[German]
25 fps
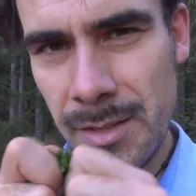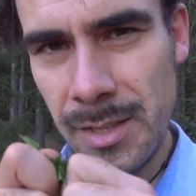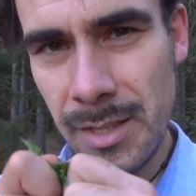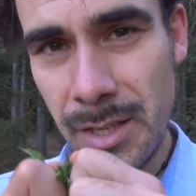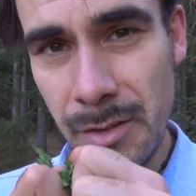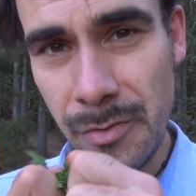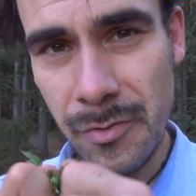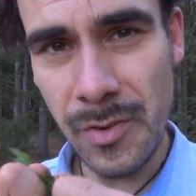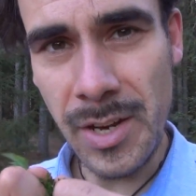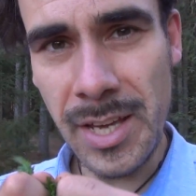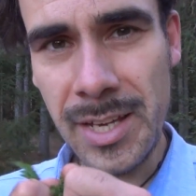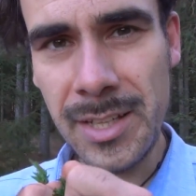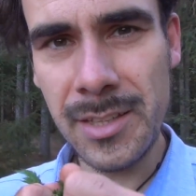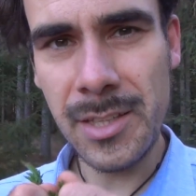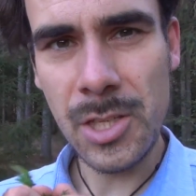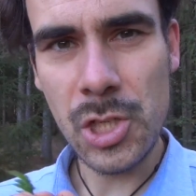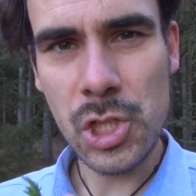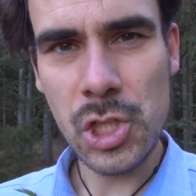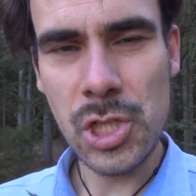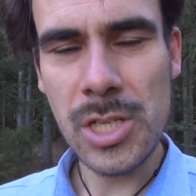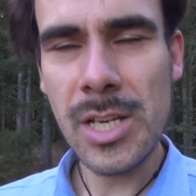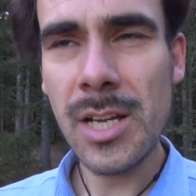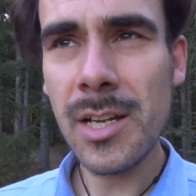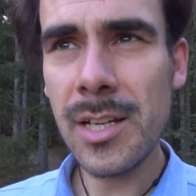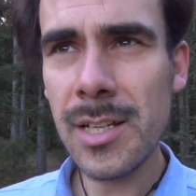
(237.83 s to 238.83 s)
Der gefleckte
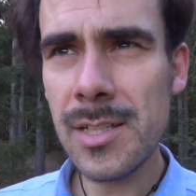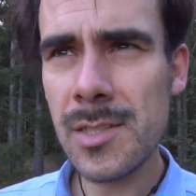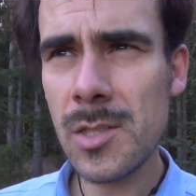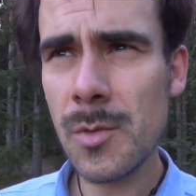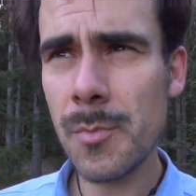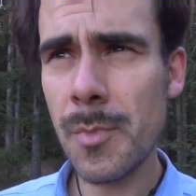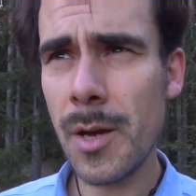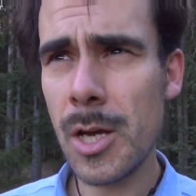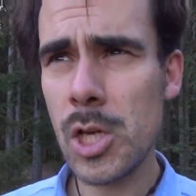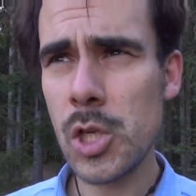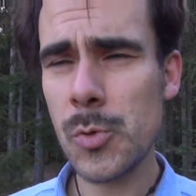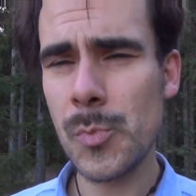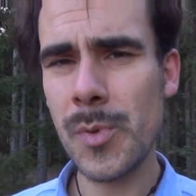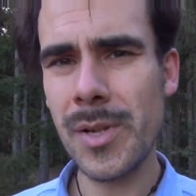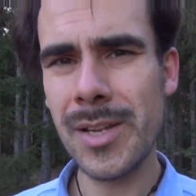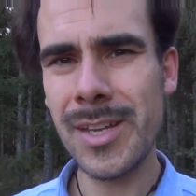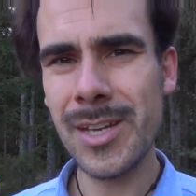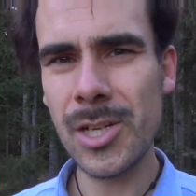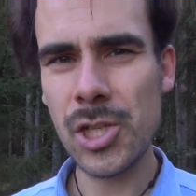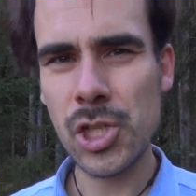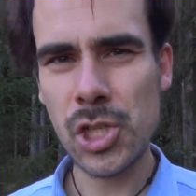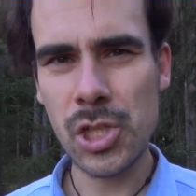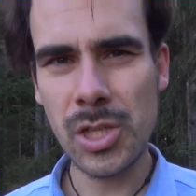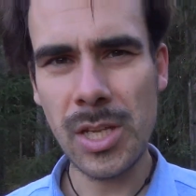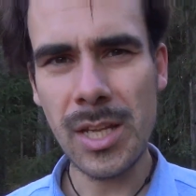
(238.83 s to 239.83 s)
Schierling zum Beispiel,
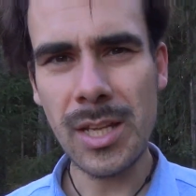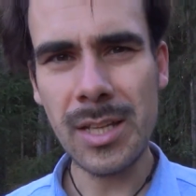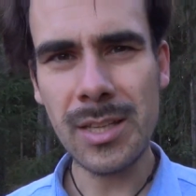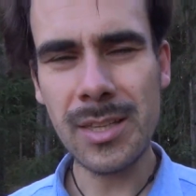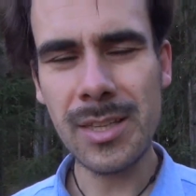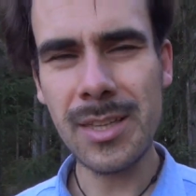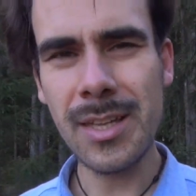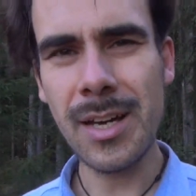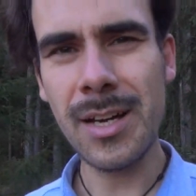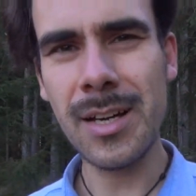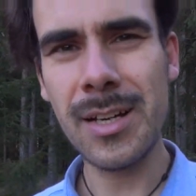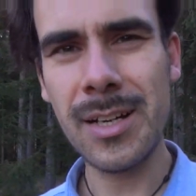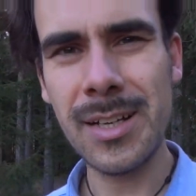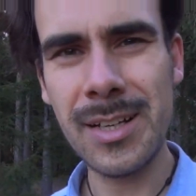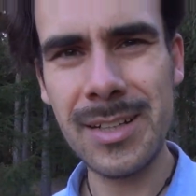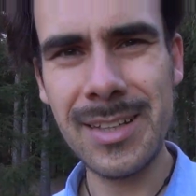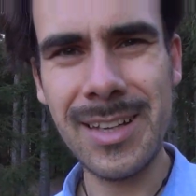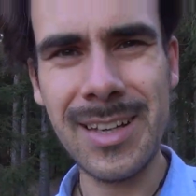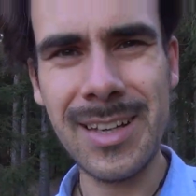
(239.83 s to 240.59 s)
der stinkt nach,